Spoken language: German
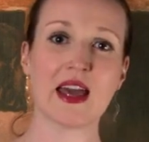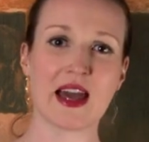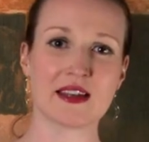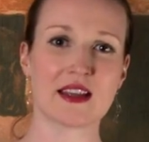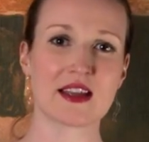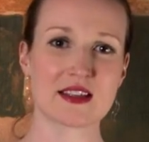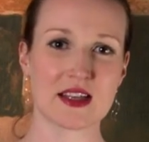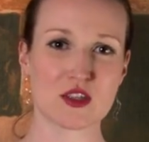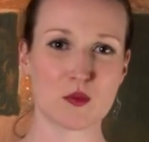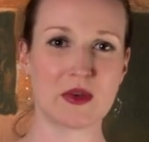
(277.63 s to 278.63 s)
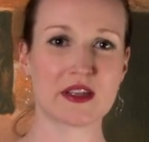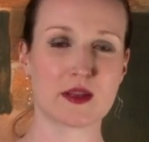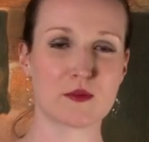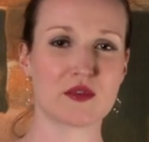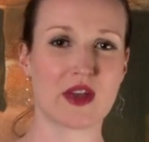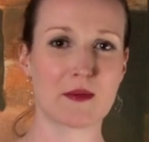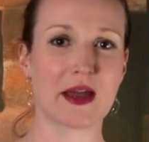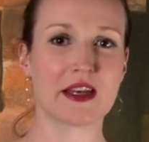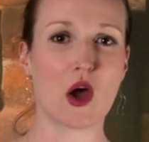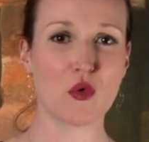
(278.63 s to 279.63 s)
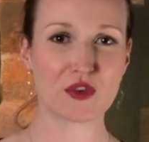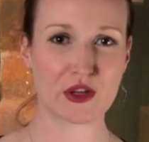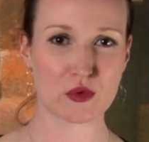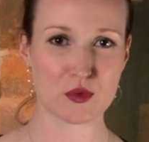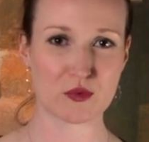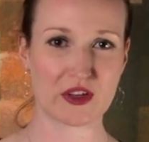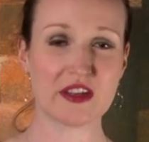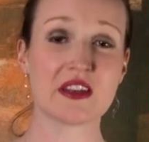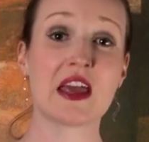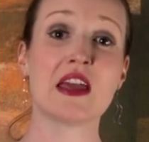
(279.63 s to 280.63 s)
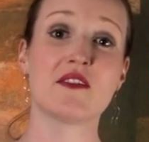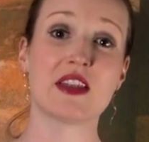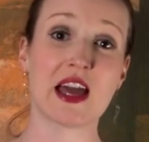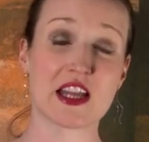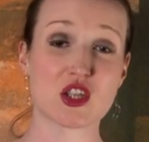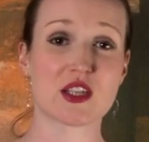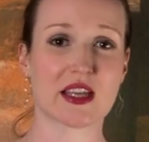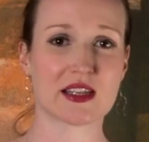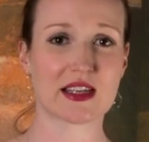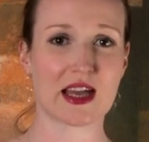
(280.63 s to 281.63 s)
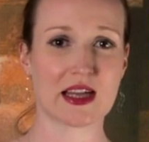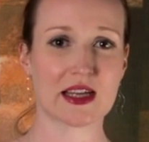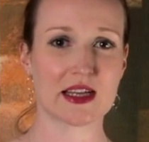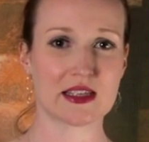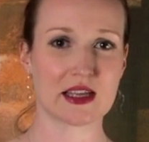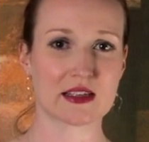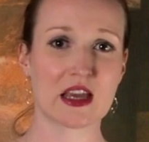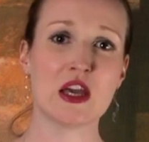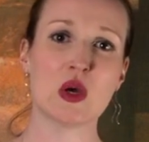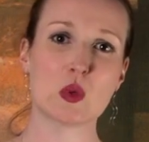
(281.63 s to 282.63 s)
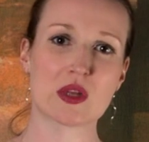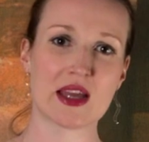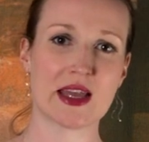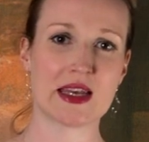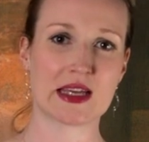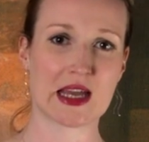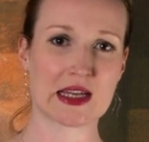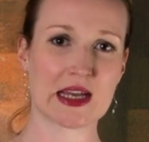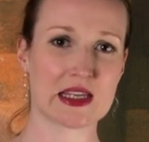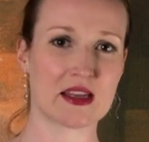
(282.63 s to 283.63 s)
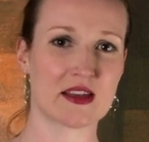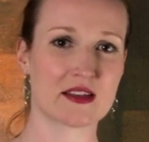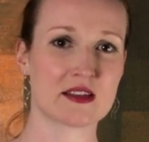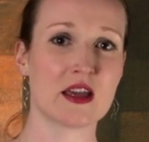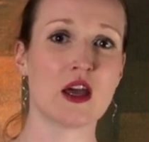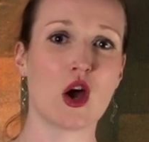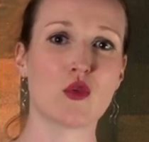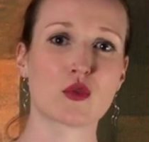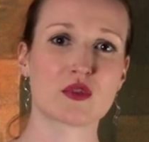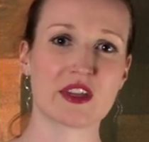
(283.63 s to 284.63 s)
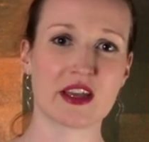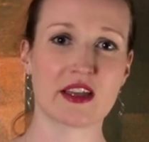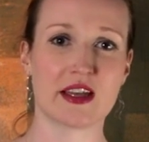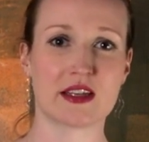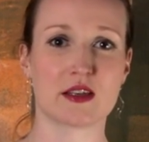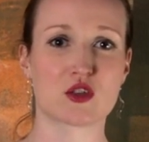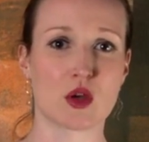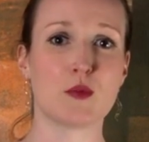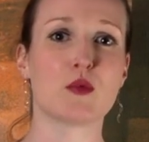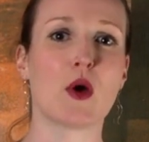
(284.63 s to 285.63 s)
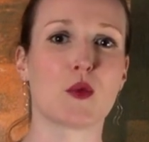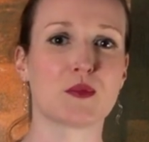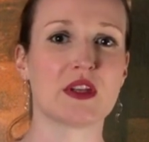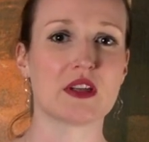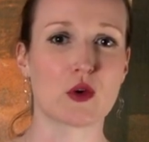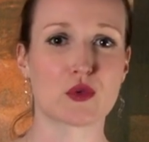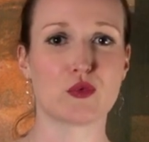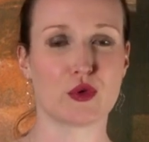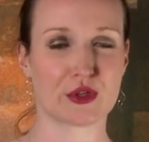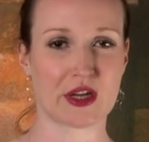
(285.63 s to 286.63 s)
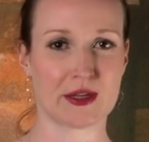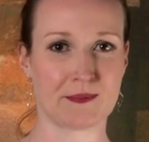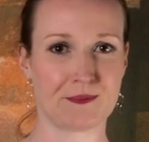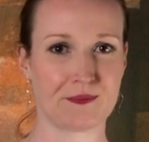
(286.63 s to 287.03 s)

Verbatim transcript: Andererseits obliegt dem Bewerber eine Aufklärungspflicht, wenn er ansteckende Krankheiten hat oder an einer Krankheit leidet, aufgrund derer er den Job überhaupt nicht ausführen kann.